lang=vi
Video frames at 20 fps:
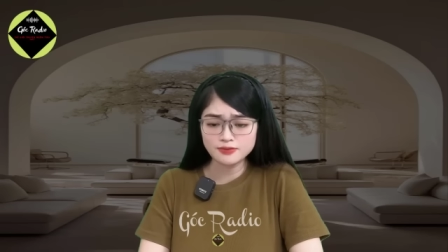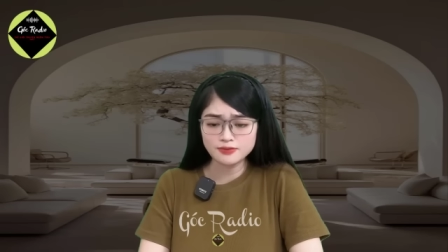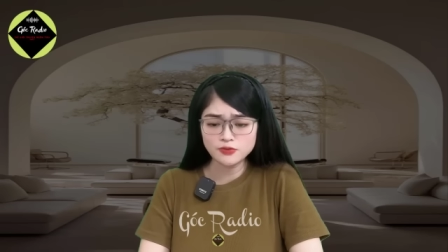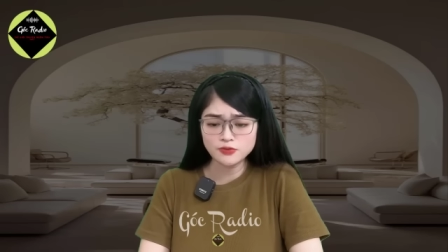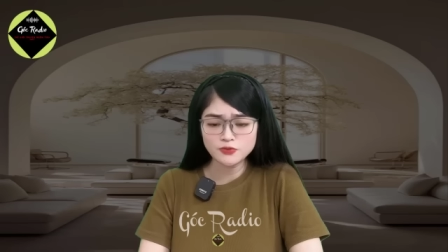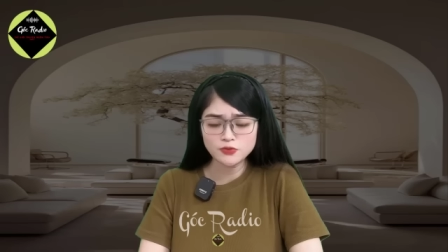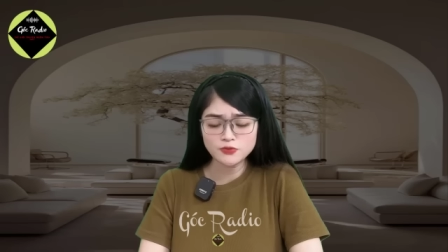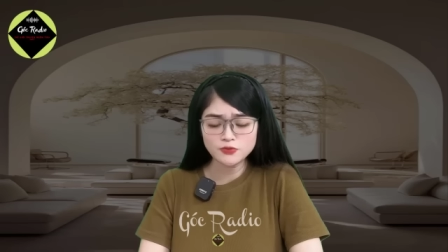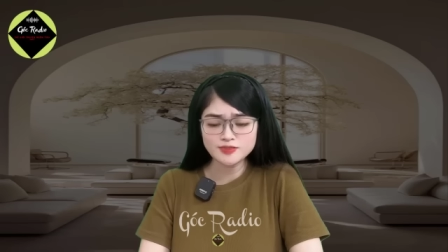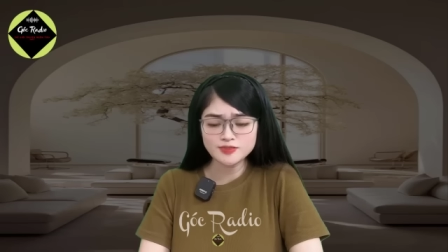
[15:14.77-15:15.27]

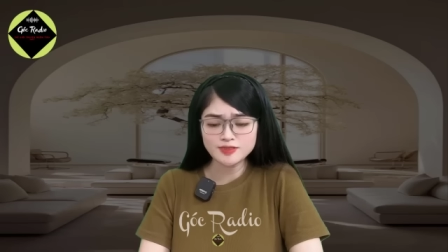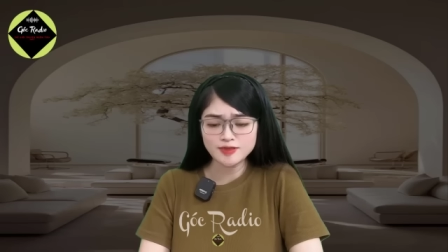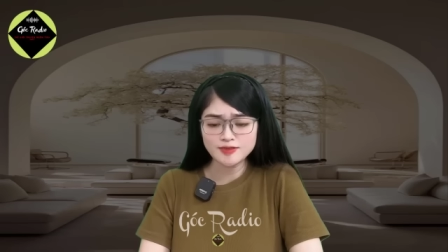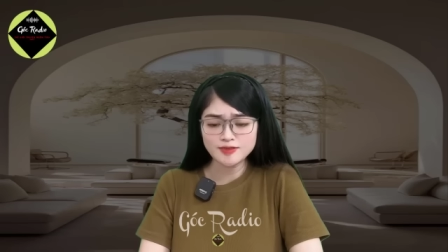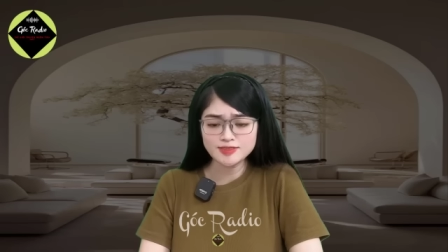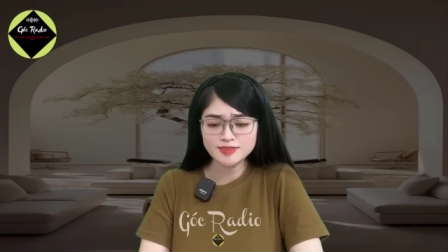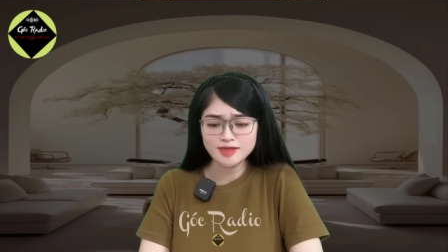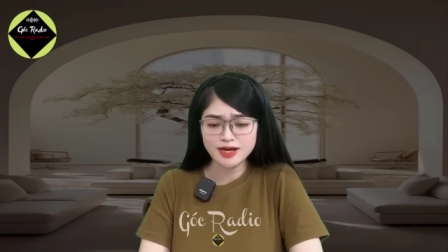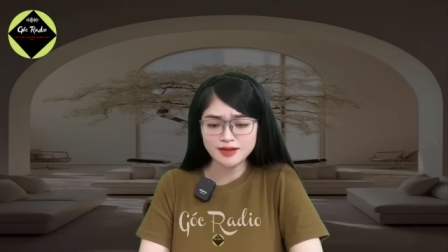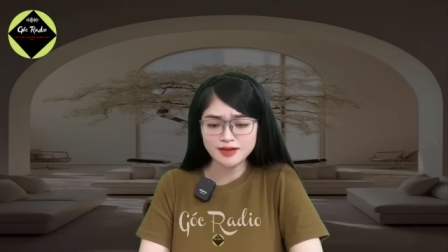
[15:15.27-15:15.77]
tôi cũng
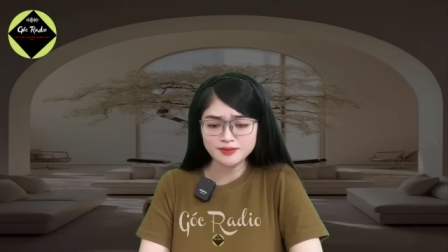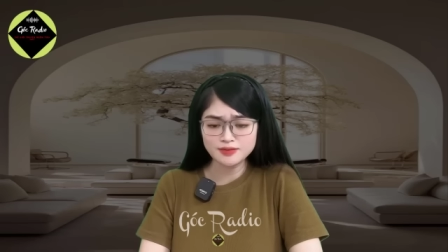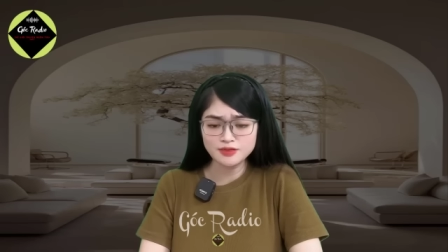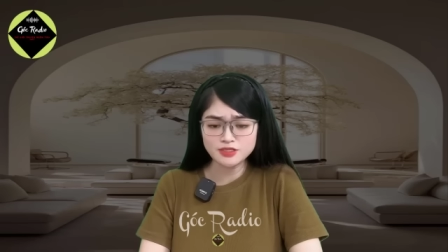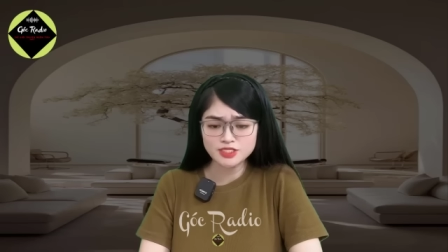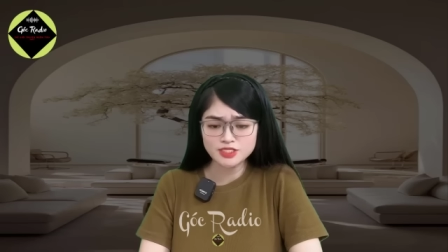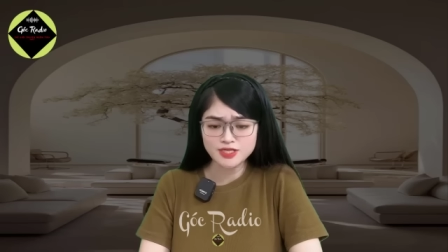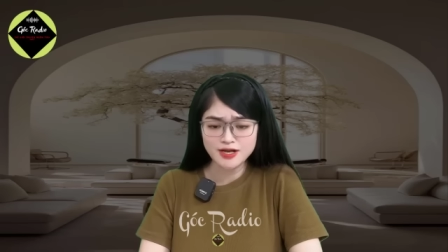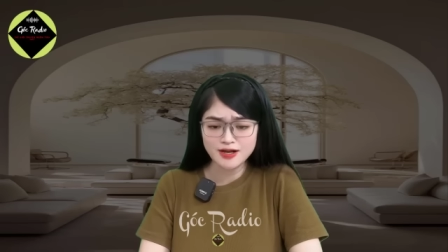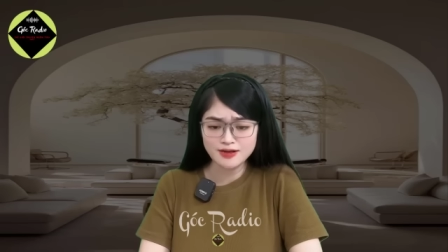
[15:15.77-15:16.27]
sẵn sàng đưa
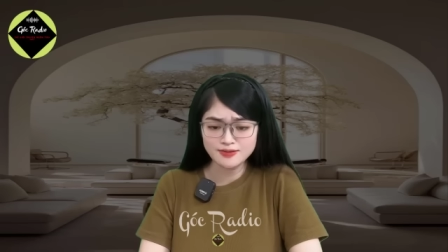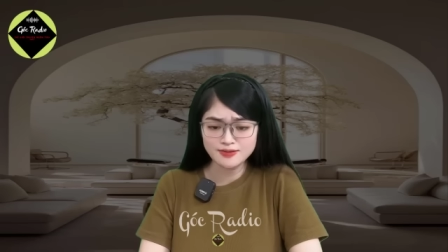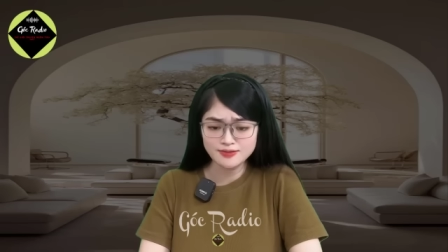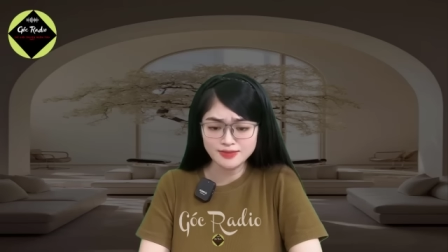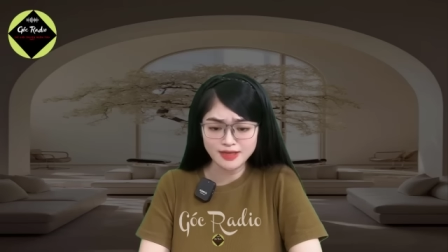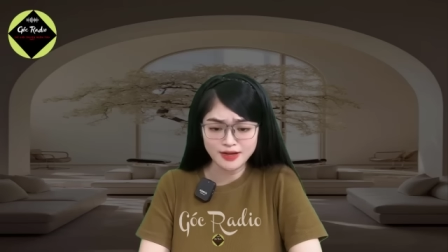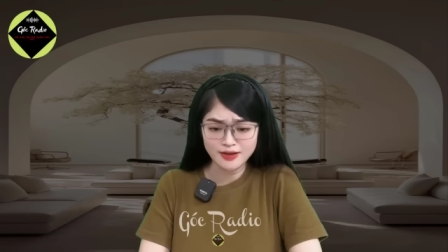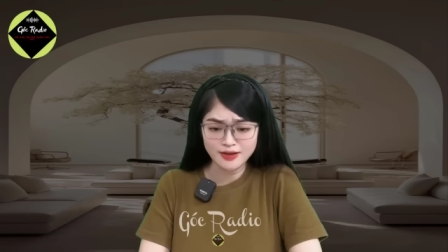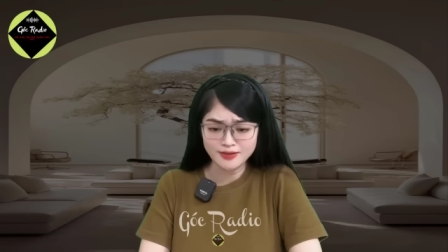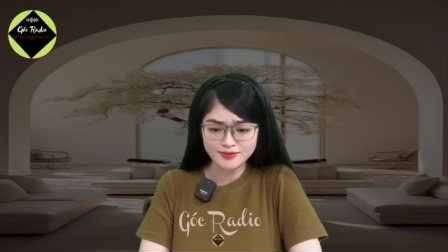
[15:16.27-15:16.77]
cho
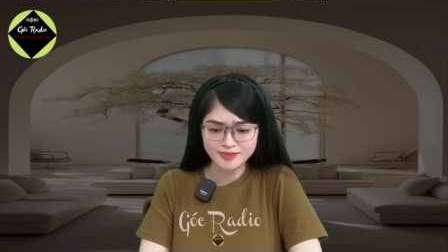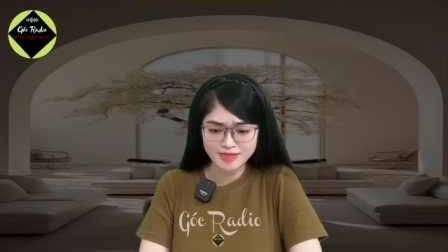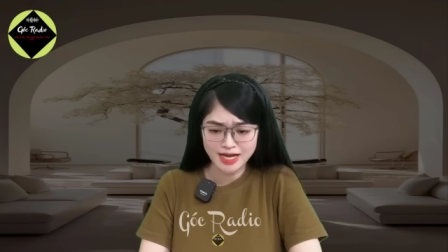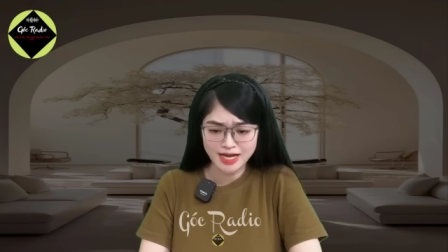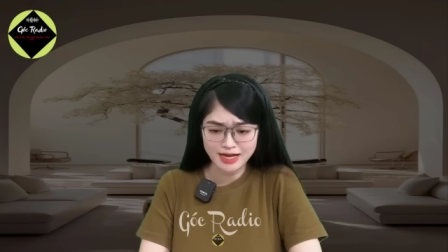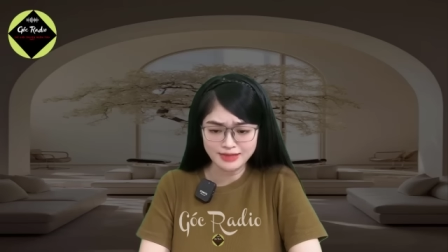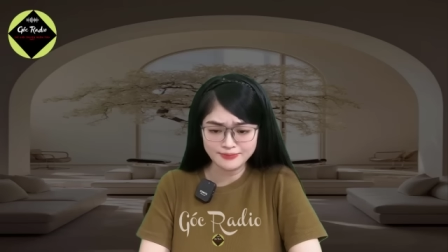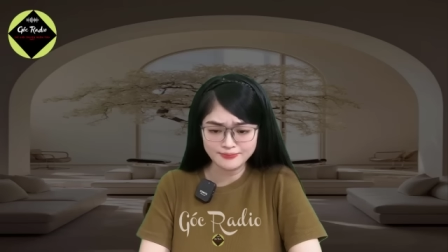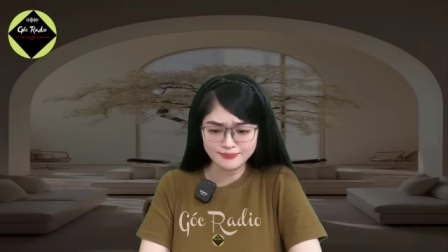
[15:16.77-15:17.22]
nhà họ Giang.